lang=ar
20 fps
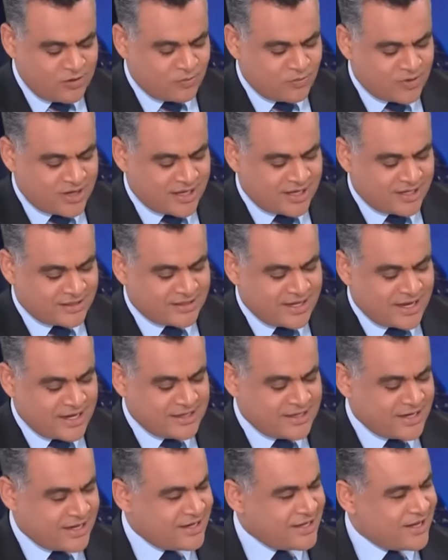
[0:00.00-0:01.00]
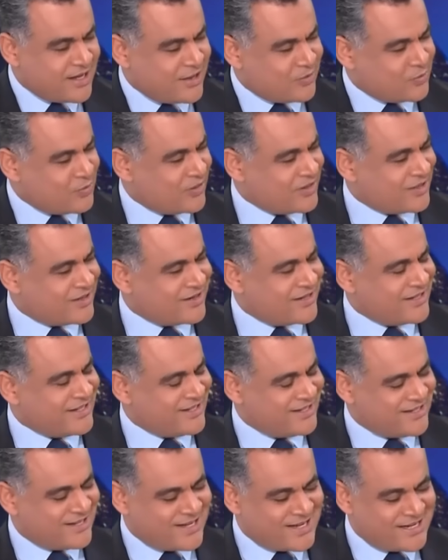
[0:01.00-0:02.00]
ودعني أنا أخذ
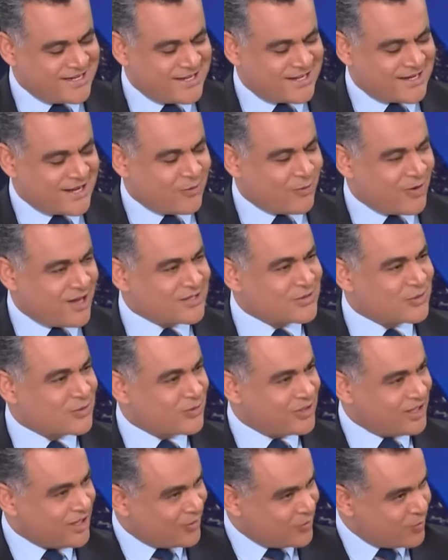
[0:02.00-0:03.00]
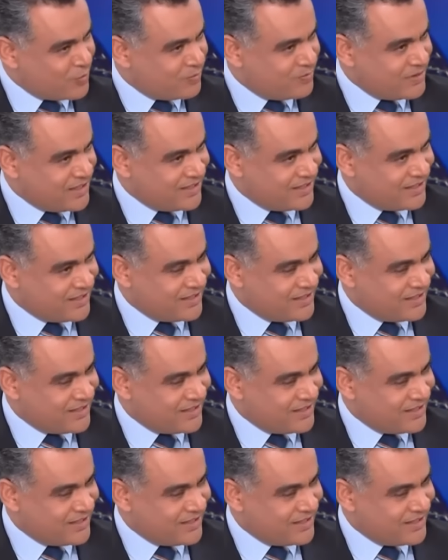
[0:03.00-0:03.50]
الرأي الآخر أو أنظر إلى كوب